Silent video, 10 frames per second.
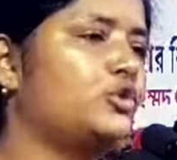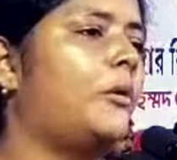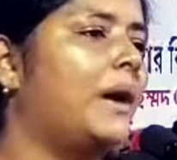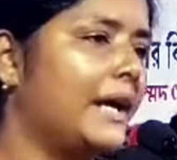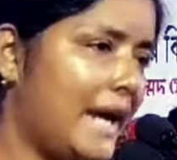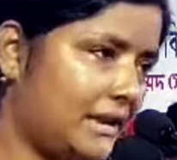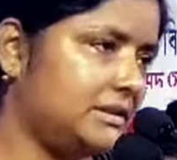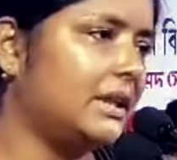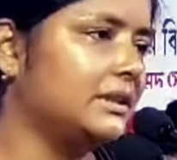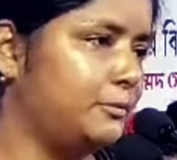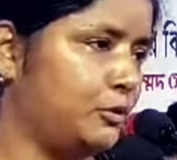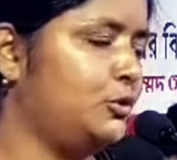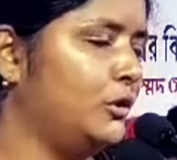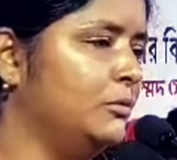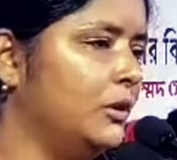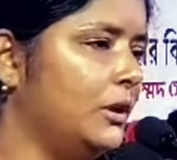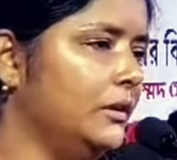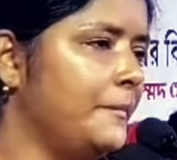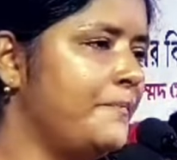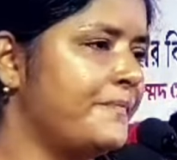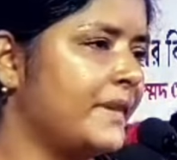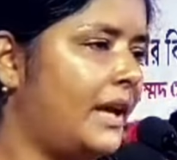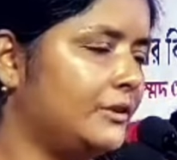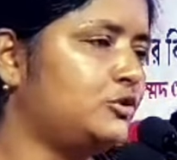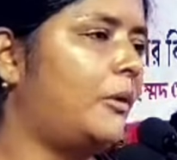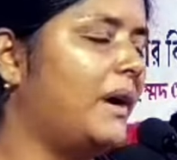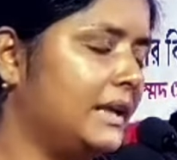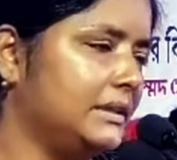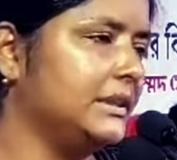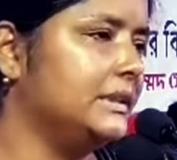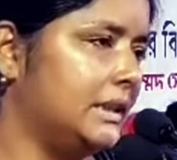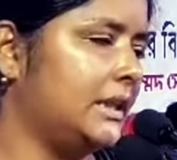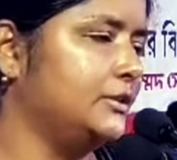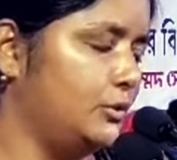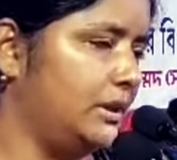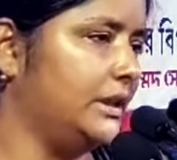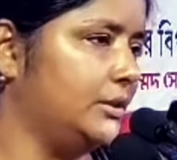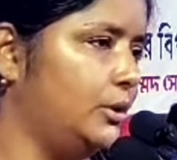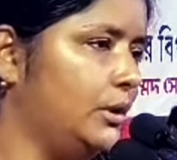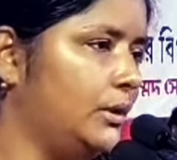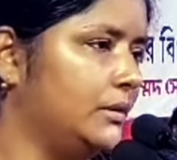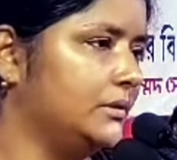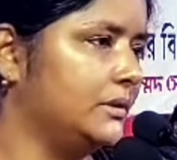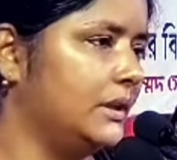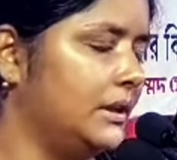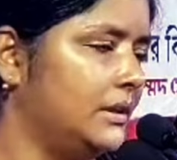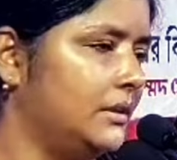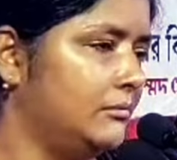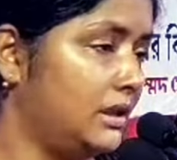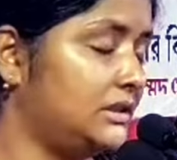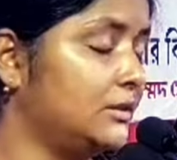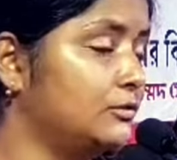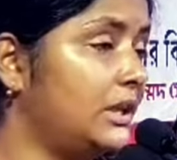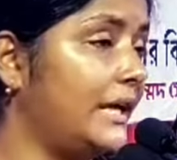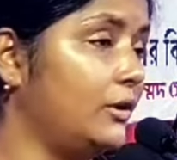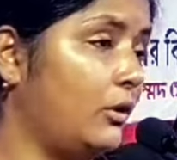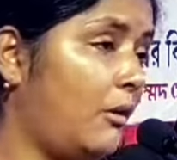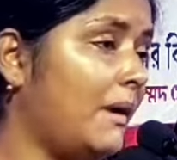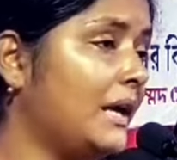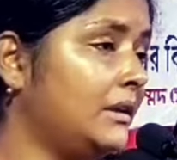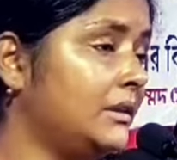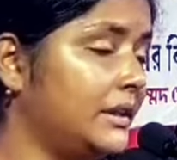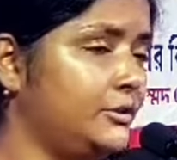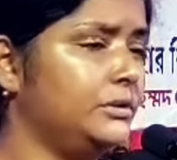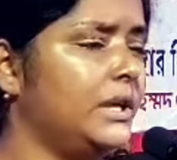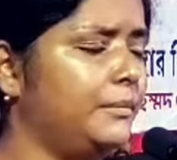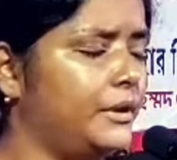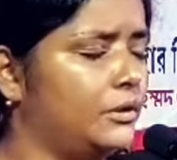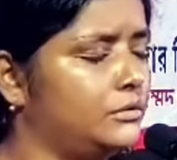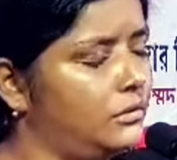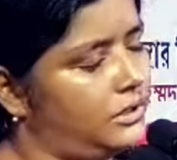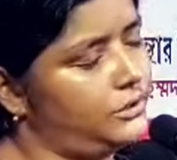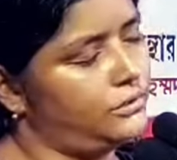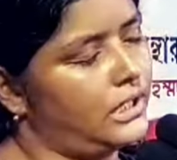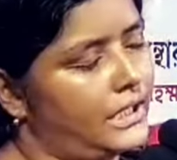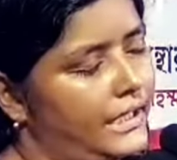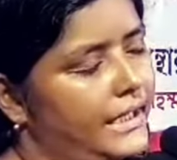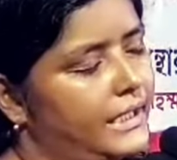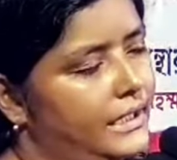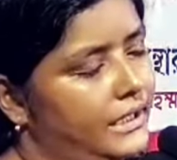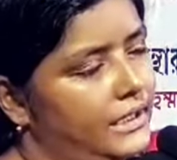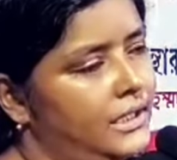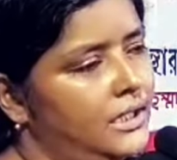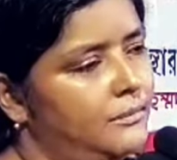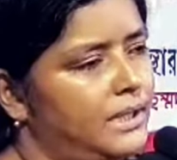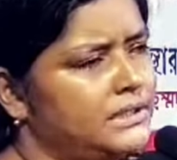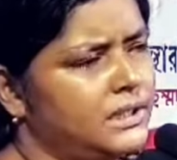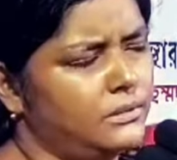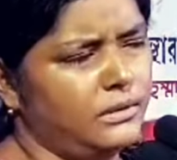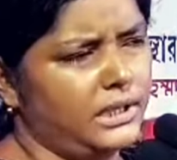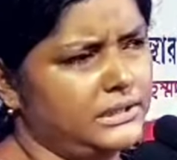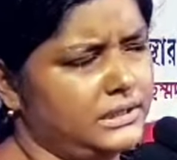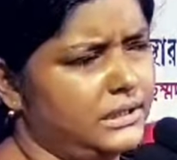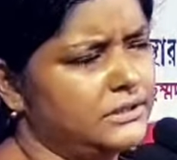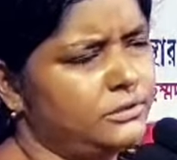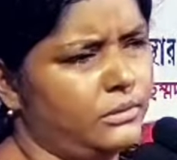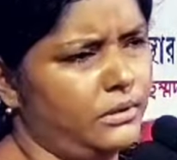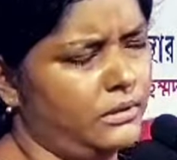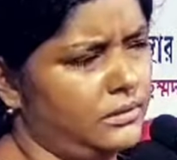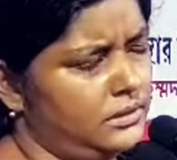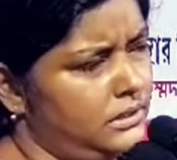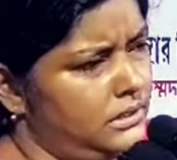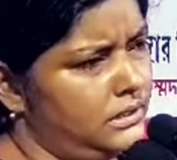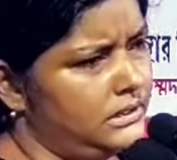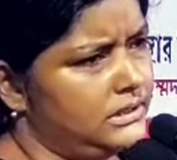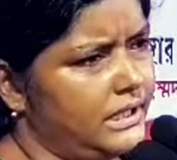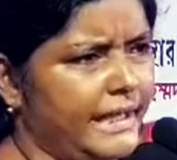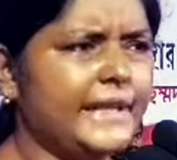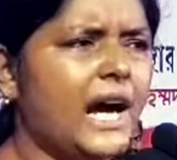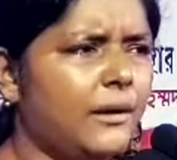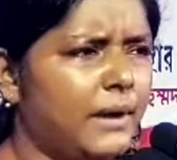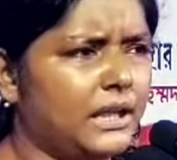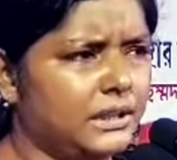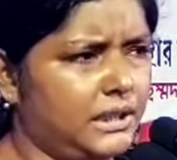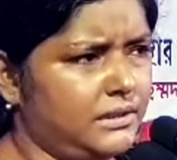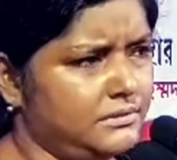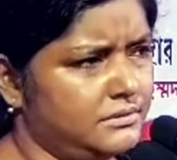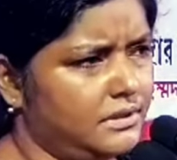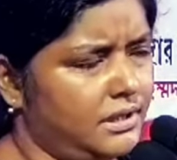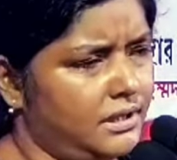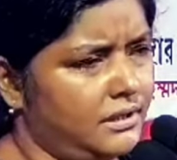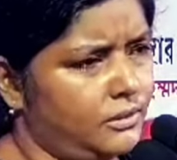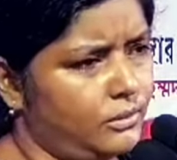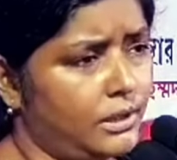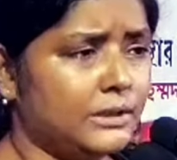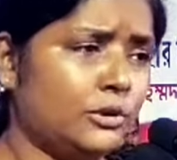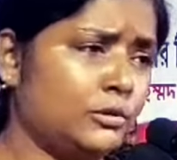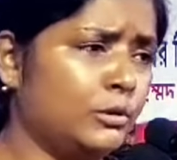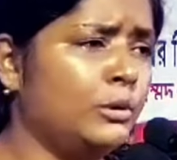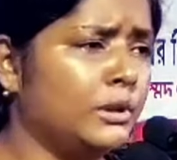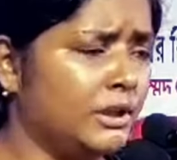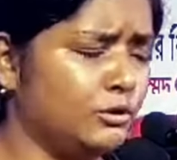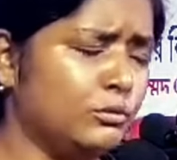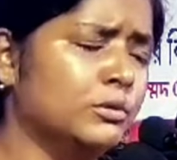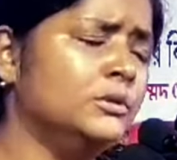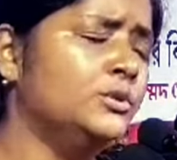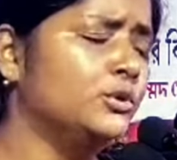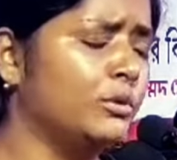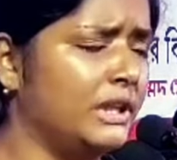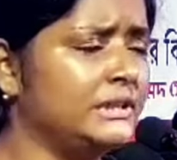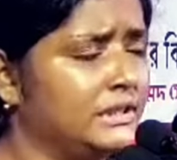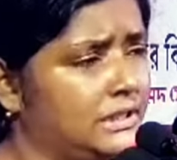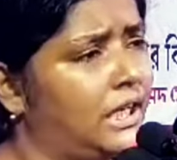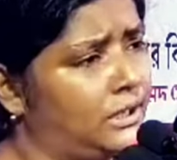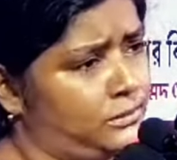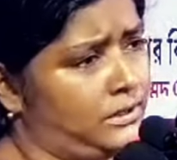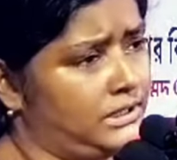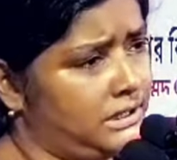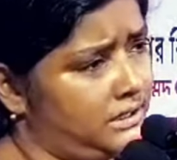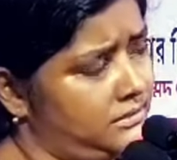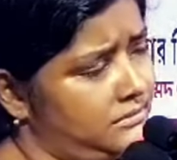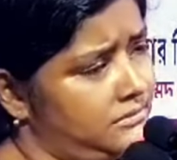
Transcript: সবাই একসাথে প্রথম হলো আর সবাই নিজেদেরকে জড়িয়ে ধরল মাস্টারমশাইও অবাক কিছুটা বিরক্ত কিছুটা রেগে গিয়ে বাচ্চাগুলোকে জিজ্ঞেস করলো যে এটা আবার কি ওরা ততক্ষণে উবুন্টু বলে চিৎকার করেছে